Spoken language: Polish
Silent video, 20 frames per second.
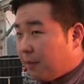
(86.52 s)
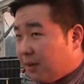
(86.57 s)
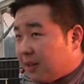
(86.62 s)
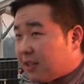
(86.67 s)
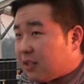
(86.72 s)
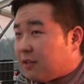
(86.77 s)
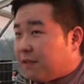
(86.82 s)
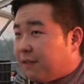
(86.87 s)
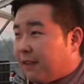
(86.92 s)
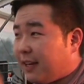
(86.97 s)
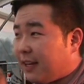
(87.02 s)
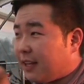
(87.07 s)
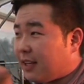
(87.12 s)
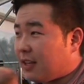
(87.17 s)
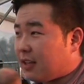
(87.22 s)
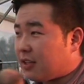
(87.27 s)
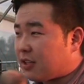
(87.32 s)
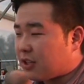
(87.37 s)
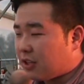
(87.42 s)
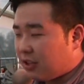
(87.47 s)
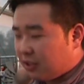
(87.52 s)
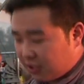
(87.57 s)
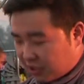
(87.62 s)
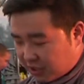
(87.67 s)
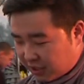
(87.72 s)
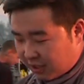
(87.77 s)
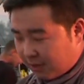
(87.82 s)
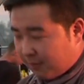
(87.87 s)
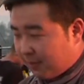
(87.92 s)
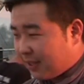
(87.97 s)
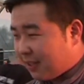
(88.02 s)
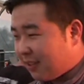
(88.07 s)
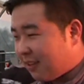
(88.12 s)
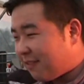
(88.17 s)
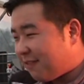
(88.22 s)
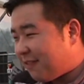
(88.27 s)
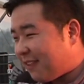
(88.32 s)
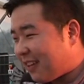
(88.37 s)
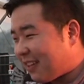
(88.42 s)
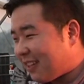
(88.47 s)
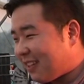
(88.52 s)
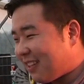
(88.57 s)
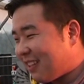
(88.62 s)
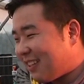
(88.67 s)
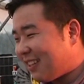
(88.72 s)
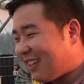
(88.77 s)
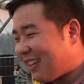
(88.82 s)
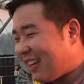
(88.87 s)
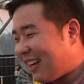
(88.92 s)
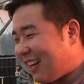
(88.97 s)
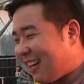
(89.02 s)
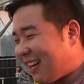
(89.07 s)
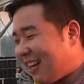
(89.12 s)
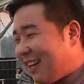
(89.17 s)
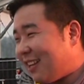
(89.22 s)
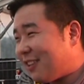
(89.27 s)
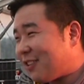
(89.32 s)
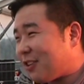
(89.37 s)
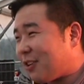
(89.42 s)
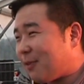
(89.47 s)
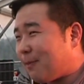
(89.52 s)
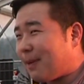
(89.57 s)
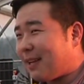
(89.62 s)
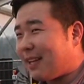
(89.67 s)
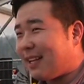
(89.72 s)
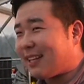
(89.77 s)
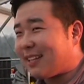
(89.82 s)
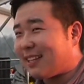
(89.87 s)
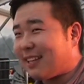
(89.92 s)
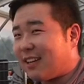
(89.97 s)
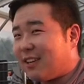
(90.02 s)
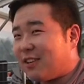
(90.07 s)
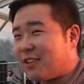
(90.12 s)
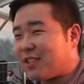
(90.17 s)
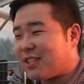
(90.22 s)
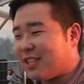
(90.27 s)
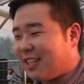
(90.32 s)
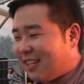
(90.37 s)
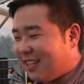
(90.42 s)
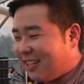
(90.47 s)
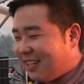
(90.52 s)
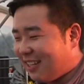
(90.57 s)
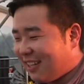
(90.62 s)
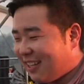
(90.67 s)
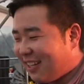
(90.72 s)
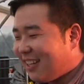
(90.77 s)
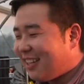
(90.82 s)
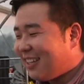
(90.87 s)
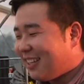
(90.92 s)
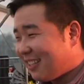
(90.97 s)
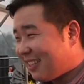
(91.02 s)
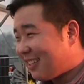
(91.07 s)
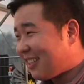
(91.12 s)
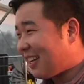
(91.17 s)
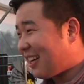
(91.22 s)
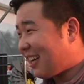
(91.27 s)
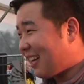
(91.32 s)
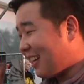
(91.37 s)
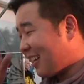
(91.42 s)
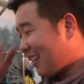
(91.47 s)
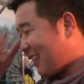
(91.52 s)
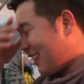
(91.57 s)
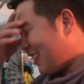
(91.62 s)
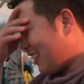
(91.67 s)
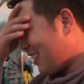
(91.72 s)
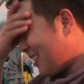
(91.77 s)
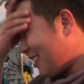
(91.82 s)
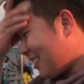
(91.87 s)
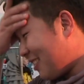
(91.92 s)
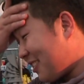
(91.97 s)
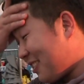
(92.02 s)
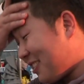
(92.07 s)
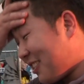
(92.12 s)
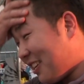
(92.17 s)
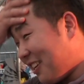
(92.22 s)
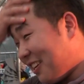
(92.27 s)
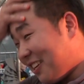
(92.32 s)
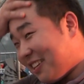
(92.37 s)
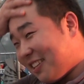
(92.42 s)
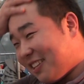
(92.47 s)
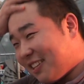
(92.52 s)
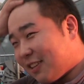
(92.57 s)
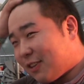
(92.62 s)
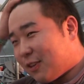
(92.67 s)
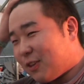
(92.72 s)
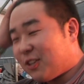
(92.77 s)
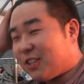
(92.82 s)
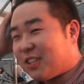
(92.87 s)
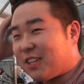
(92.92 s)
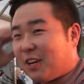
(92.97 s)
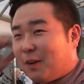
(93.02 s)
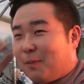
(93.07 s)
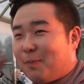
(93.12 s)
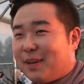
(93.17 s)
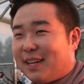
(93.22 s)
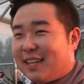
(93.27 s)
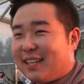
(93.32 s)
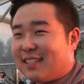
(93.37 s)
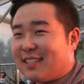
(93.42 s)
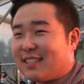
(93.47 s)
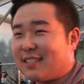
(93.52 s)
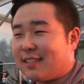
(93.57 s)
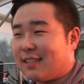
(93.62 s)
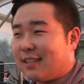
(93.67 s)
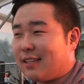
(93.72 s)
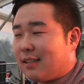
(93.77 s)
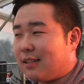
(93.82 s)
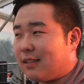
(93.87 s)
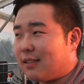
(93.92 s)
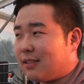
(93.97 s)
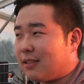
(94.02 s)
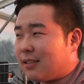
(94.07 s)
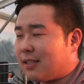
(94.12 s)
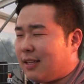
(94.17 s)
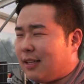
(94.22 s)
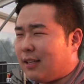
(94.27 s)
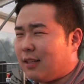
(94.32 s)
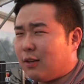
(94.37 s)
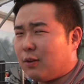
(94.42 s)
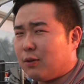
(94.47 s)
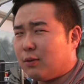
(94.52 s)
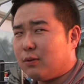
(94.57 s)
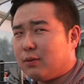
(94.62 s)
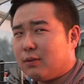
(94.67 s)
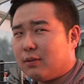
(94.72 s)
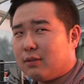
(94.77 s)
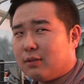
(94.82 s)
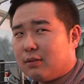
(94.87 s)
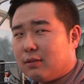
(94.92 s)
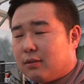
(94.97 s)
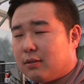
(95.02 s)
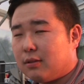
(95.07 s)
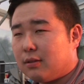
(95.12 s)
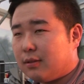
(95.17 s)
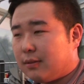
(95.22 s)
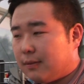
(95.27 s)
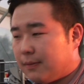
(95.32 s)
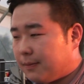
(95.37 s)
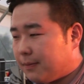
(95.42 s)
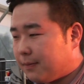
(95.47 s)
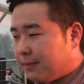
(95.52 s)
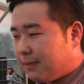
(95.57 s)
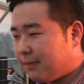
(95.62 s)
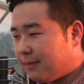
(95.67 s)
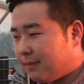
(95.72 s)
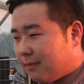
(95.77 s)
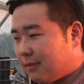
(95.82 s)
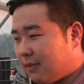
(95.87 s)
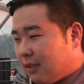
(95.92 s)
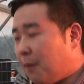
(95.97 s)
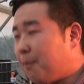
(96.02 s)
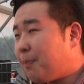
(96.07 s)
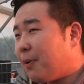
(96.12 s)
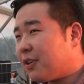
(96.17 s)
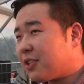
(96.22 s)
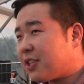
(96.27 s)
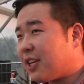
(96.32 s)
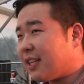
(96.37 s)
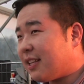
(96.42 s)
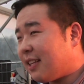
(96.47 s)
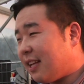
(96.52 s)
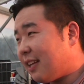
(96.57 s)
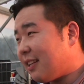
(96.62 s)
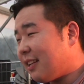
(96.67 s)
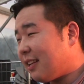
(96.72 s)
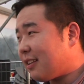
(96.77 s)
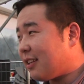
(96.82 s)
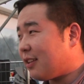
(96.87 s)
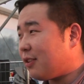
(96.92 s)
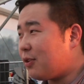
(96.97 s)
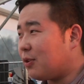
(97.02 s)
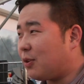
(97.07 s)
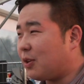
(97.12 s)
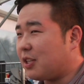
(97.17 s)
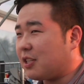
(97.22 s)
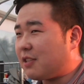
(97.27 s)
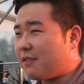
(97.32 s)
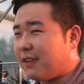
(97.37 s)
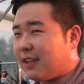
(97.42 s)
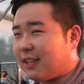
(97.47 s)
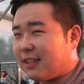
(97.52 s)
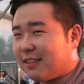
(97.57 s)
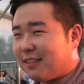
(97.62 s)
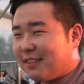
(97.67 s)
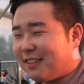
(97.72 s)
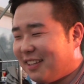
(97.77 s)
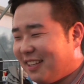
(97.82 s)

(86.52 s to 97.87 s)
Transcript: Bardzo fajnie. Szkoda, że nie ma Nirwany, ale to chyba dlatego, że... Będzie, przykro mi. Tak że Kurt Cobain zginął. Zabił się. Na, na ten drugi świat.